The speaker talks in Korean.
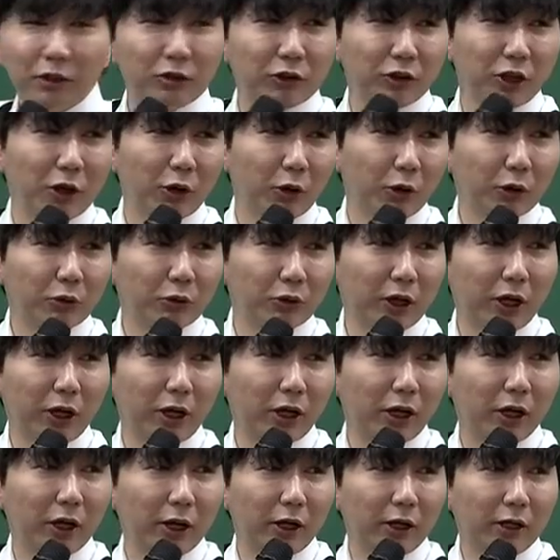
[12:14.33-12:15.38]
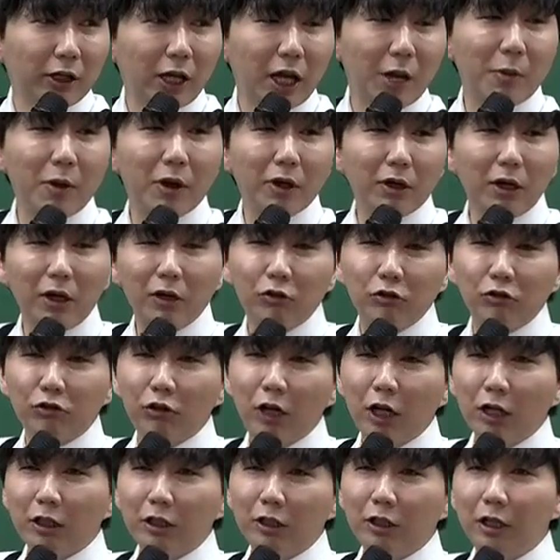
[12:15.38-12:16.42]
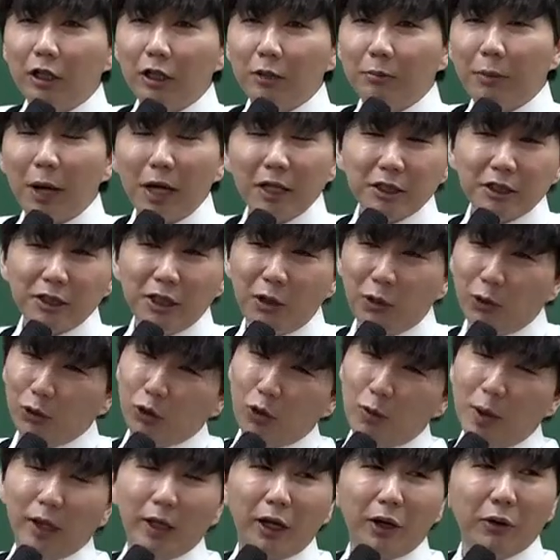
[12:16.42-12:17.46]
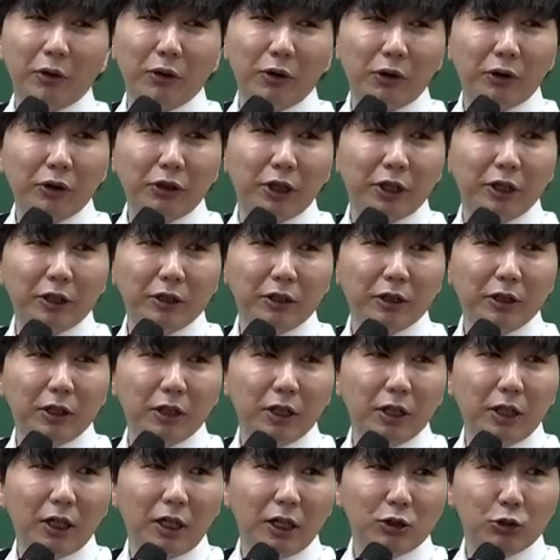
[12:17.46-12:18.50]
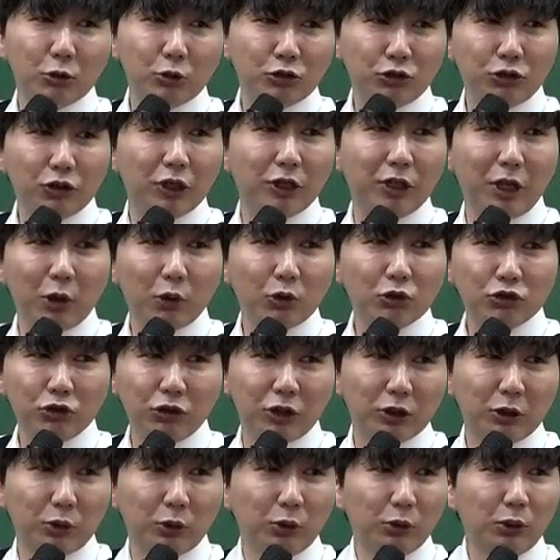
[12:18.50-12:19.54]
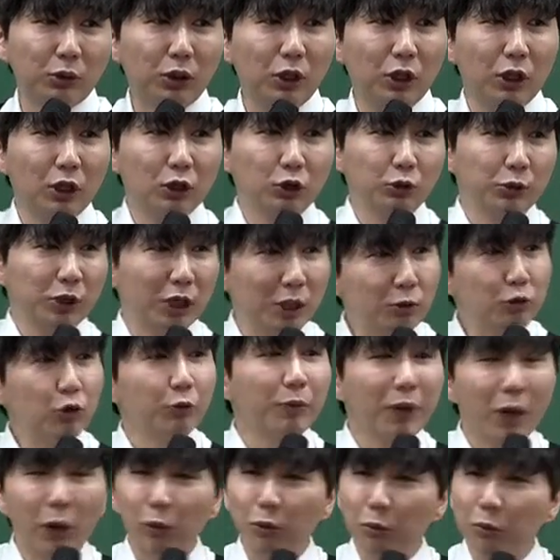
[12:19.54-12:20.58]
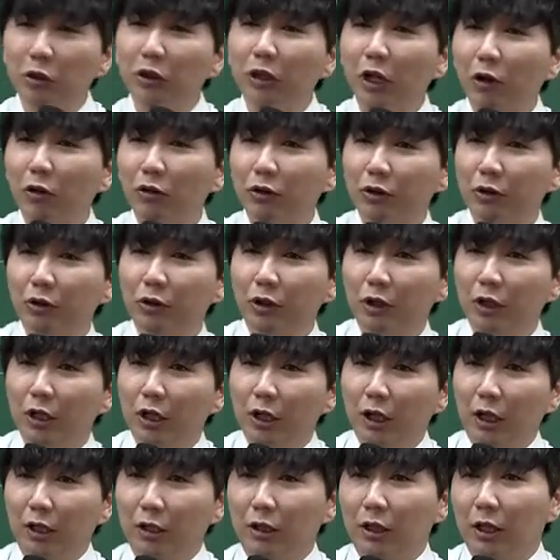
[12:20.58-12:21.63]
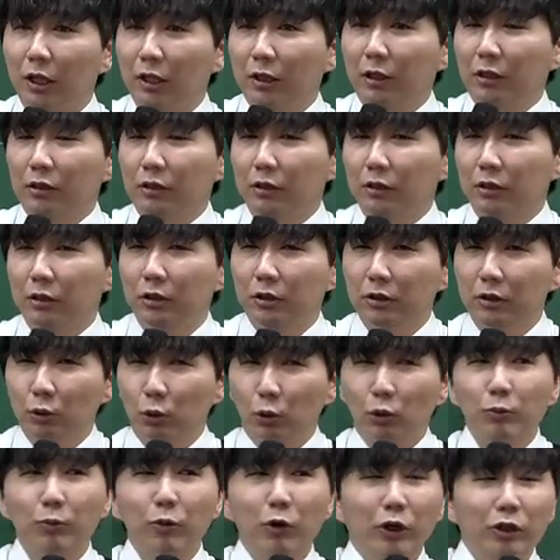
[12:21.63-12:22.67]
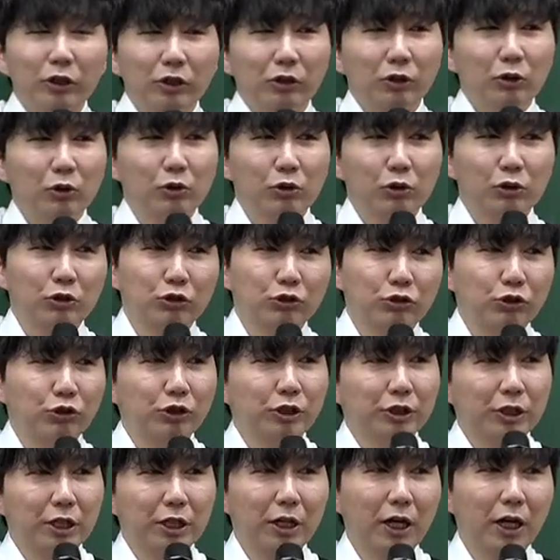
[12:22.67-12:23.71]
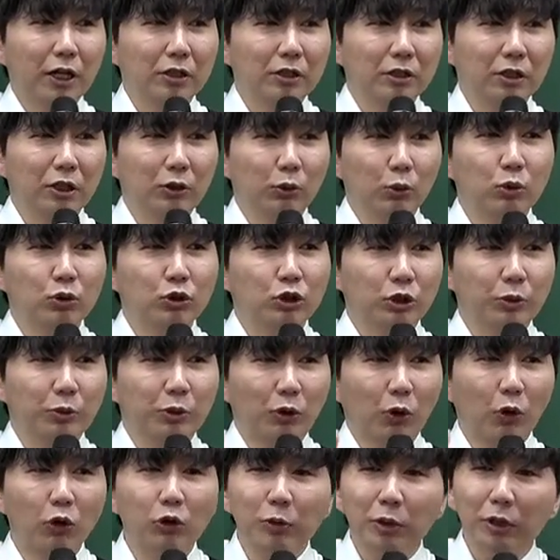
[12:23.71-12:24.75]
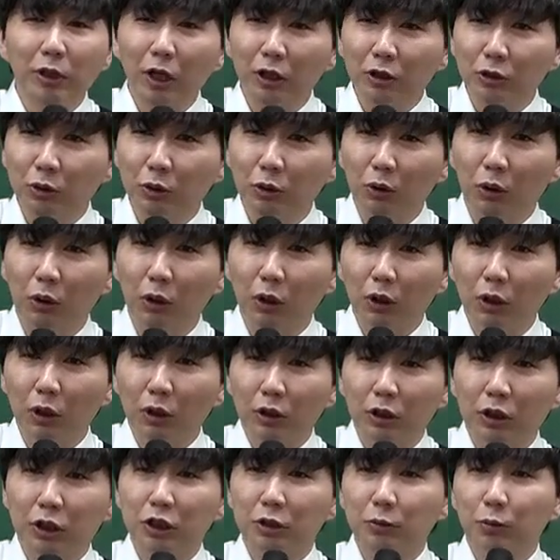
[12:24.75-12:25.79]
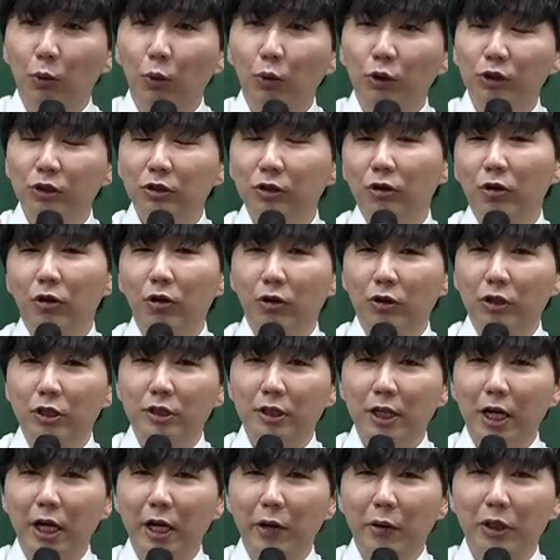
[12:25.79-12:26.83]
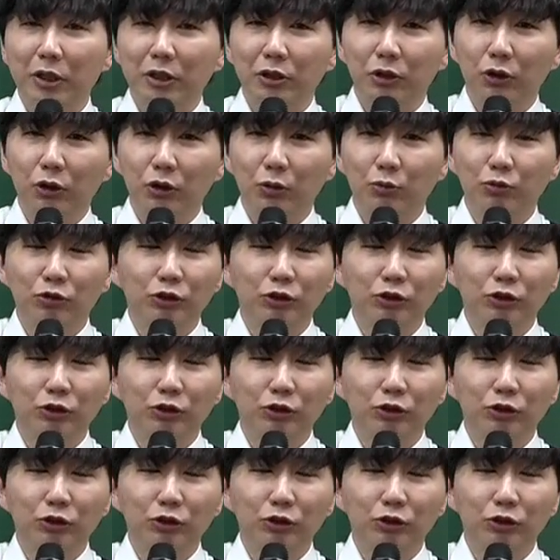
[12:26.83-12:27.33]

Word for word: 그러기가 어려운 게 얘만 갖고 하기에는 빠진 내용이 더 많아요. 여기에는. 그러니까 좀 중요한 내용 중에서도 좀 일부러 빼고 이런 게 있거든요. 그러니까 그 노동법 같은 경우는 출제 가능한 논점이 너무 많아가지고 그 모든 거를 사례화시켜서